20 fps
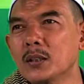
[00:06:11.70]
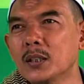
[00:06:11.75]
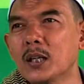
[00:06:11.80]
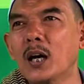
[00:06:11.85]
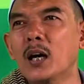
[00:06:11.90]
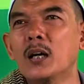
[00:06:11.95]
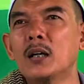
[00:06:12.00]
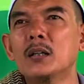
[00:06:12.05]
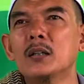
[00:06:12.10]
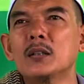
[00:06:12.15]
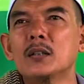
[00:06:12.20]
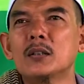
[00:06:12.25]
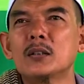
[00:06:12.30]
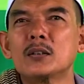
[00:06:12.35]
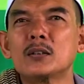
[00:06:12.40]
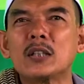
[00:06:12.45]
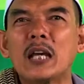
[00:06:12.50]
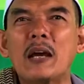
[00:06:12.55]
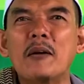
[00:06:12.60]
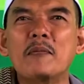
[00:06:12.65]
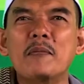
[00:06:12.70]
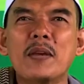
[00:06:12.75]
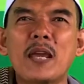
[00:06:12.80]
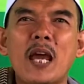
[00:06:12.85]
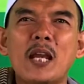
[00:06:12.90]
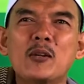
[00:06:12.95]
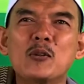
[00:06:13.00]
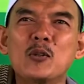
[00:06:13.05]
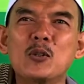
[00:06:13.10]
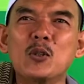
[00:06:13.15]
Iya,
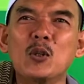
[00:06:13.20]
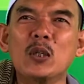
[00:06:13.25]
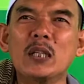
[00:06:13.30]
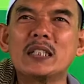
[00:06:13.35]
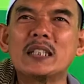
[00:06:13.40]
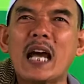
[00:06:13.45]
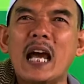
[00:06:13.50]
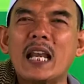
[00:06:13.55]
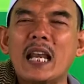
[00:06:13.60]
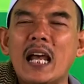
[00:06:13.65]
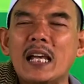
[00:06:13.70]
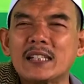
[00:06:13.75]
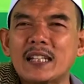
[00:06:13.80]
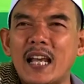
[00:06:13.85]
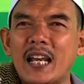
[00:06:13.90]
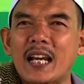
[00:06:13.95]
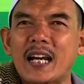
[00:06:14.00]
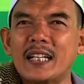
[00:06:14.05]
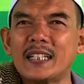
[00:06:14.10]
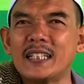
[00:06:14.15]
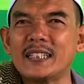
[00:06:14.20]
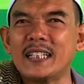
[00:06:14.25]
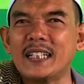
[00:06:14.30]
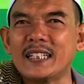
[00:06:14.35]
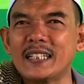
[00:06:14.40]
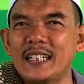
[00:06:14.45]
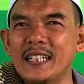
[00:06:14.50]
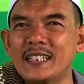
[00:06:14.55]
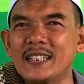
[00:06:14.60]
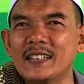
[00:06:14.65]
sampean ngunduhi salak salak kan
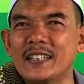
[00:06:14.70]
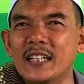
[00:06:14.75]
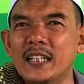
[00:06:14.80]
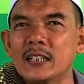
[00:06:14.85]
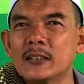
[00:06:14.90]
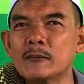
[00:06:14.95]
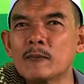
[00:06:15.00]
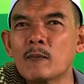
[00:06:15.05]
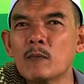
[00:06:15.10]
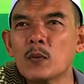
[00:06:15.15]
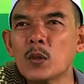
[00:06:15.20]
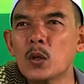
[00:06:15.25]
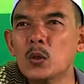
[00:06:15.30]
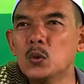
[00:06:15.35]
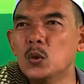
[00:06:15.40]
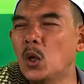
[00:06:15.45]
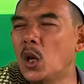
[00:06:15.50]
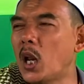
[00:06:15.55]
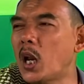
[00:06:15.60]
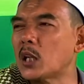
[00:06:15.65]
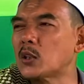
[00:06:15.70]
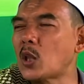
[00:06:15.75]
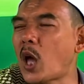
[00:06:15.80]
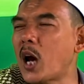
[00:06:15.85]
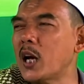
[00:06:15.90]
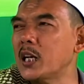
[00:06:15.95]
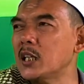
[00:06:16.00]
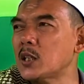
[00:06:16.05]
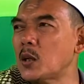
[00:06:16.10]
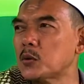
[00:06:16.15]
nanti ini tangge, dulu tangan
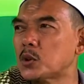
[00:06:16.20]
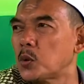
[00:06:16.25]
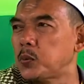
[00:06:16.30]
tangannya